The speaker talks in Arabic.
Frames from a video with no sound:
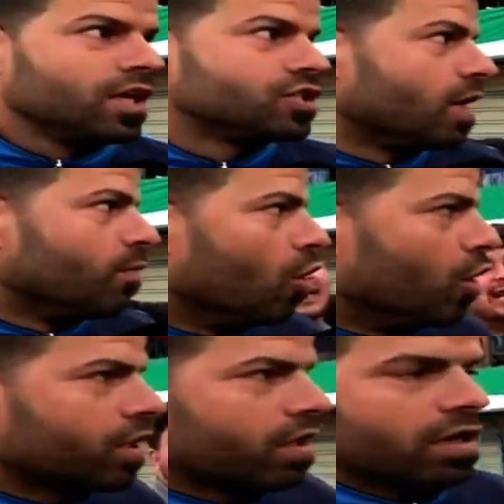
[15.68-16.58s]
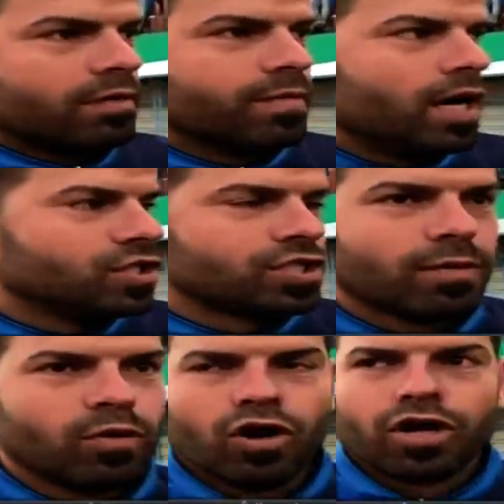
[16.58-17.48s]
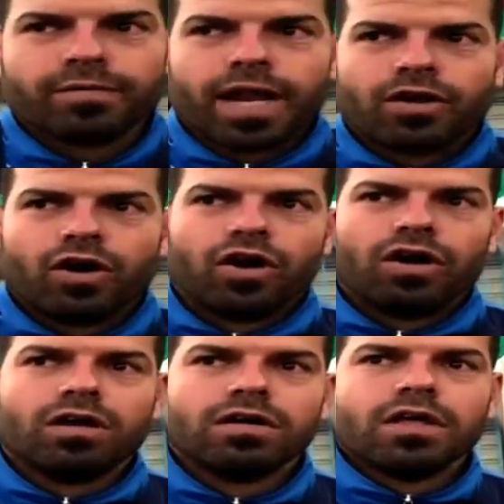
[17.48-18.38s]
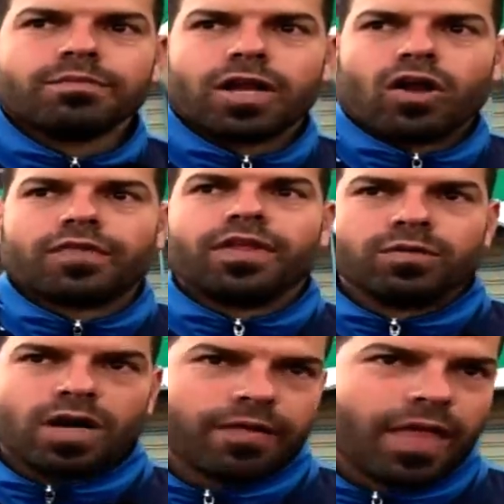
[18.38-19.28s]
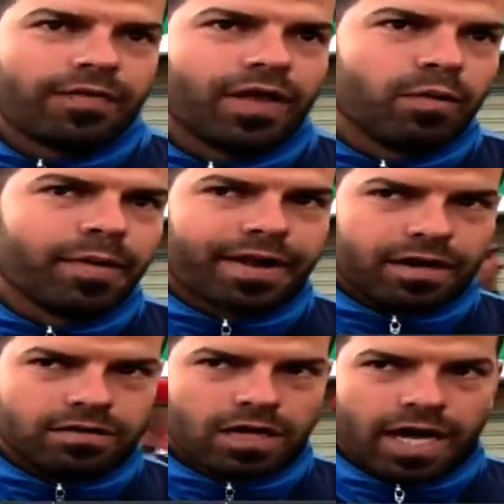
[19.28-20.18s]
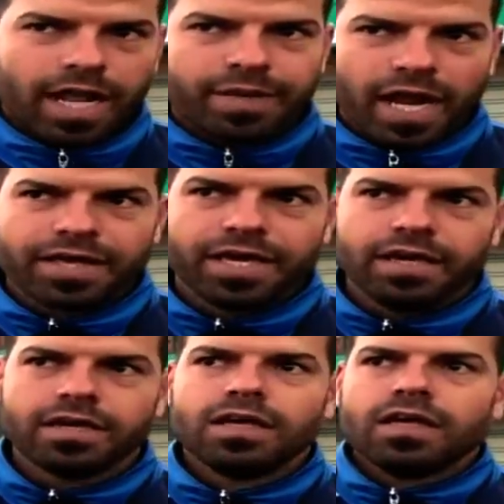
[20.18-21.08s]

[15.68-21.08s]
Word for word: الجمهور الجمهور منه منه قد قد المباراه انا برايي